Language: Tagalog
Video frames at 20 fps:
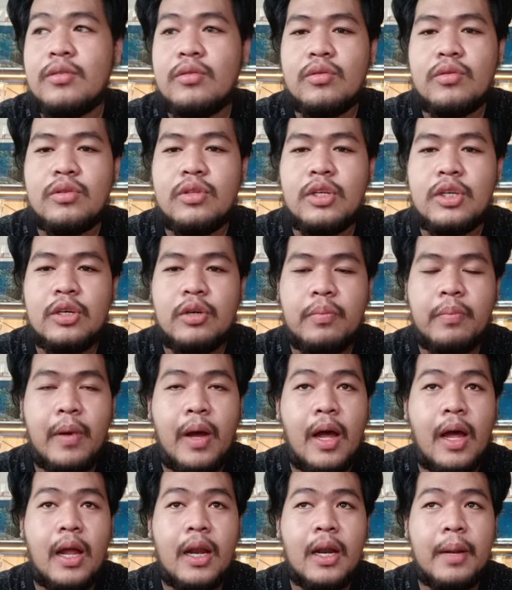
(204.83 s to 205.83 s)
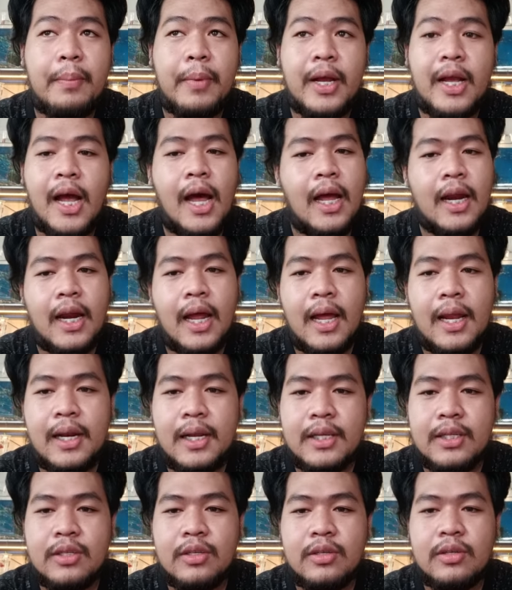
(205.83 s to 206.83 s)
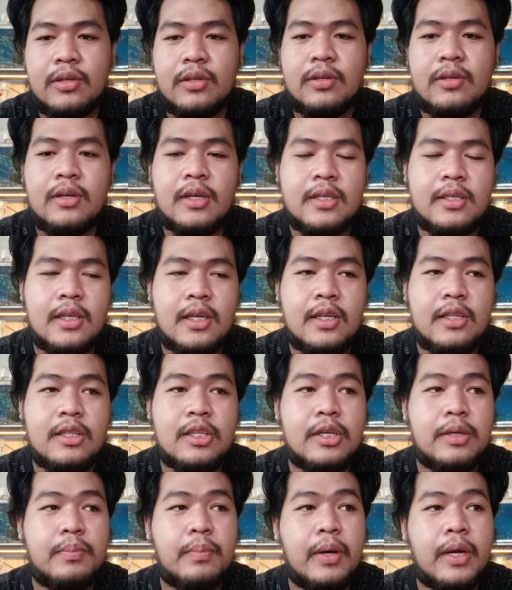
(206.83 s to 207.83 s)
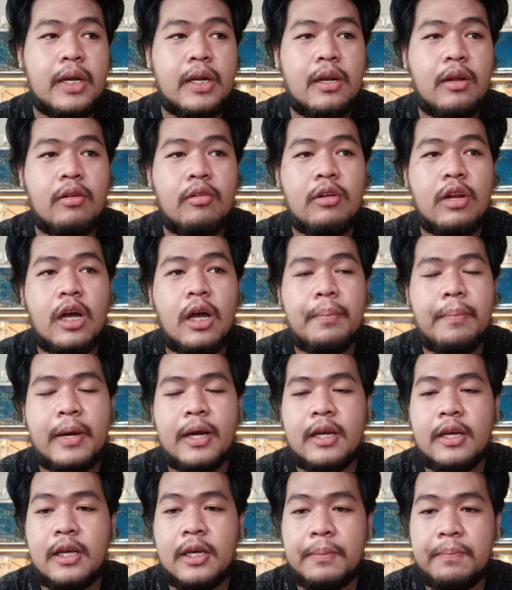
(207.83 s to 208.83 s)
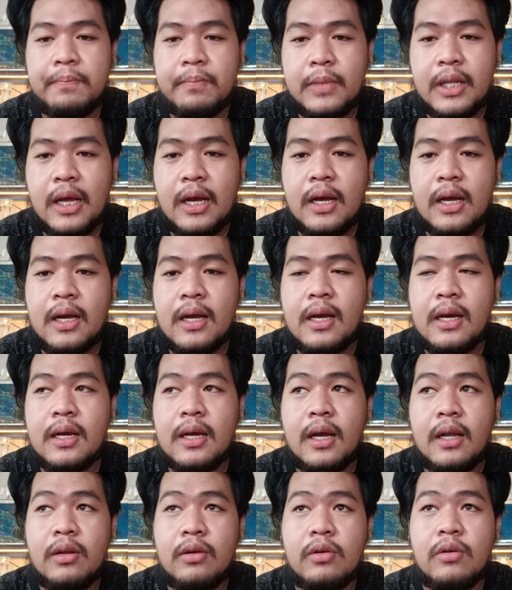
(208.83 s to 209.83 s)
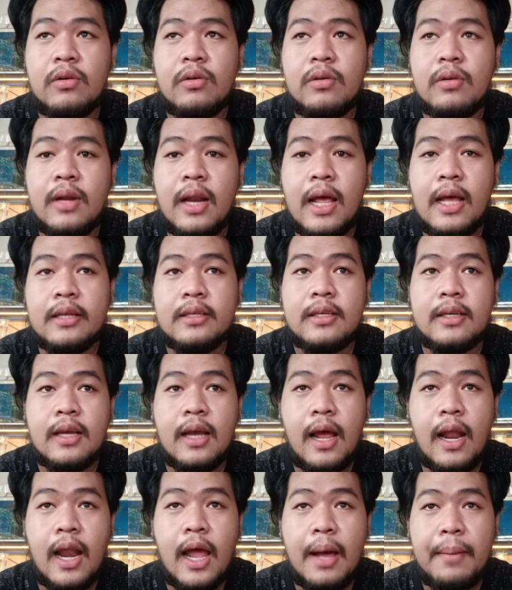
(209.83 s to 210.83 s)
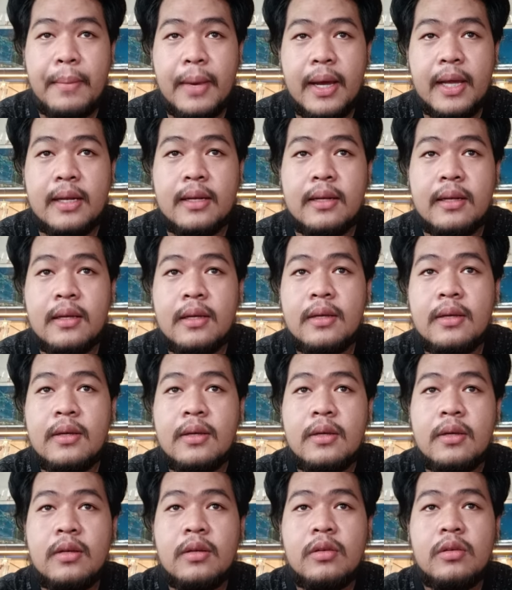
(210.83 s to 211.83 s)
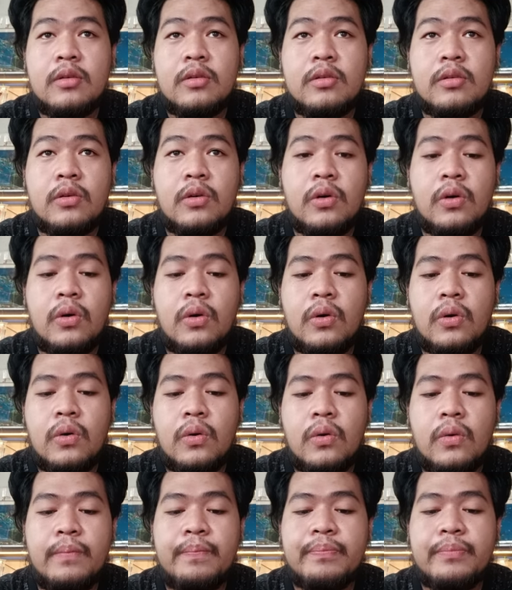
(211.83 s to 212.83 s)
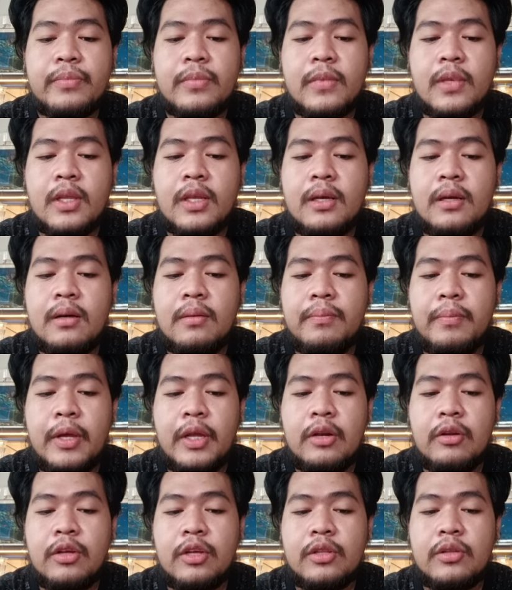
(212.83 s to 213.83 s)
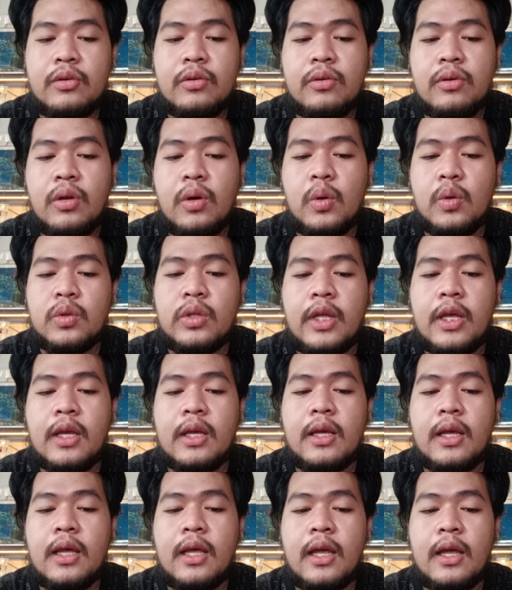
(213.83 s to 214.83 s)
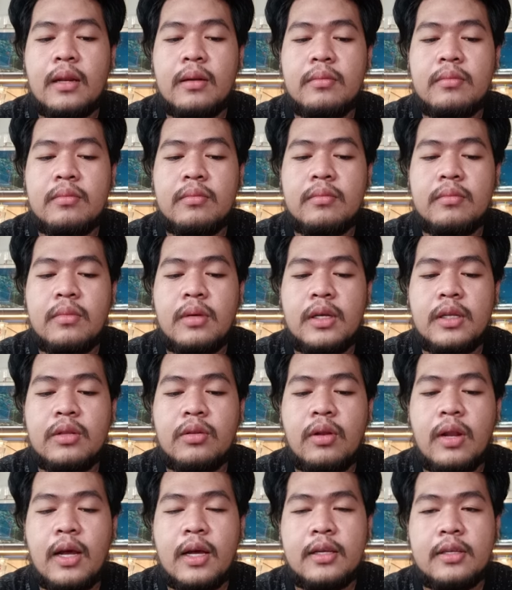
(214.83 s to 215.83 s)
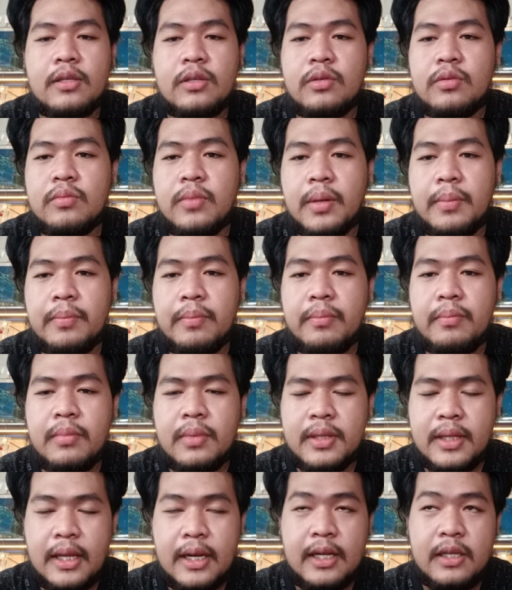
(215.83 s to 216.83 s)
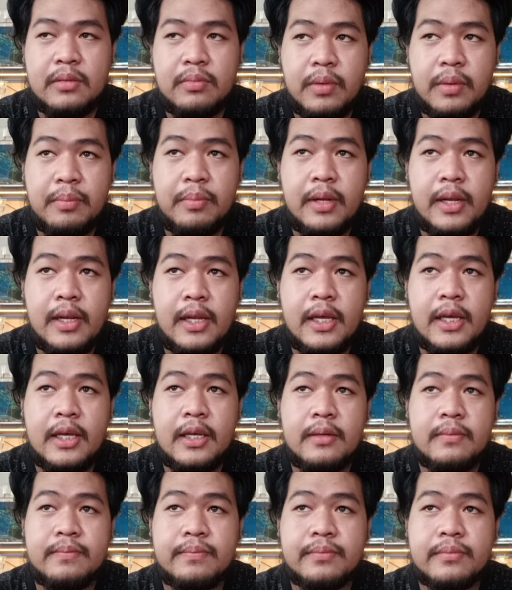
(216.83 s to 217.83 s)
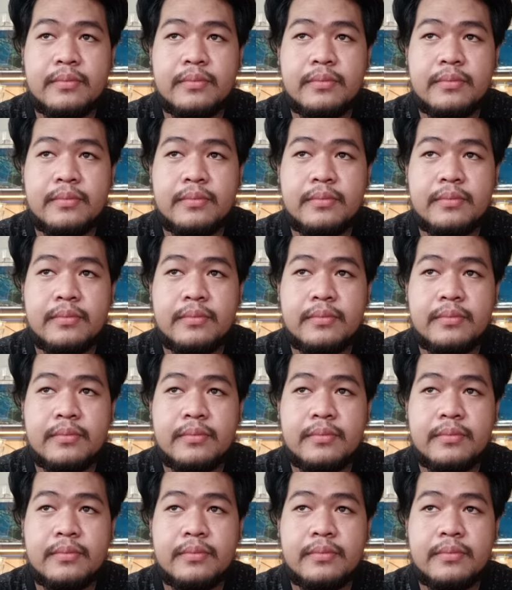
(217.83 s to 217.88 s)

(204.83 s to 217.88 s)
So hindi ko pa napag-aaralan yun no? kasi hindi pa rin ako nakapag-keep ng ganong klasing halaman. So pero itong low tech, ayan, ito lang kasi yung madalas mabili.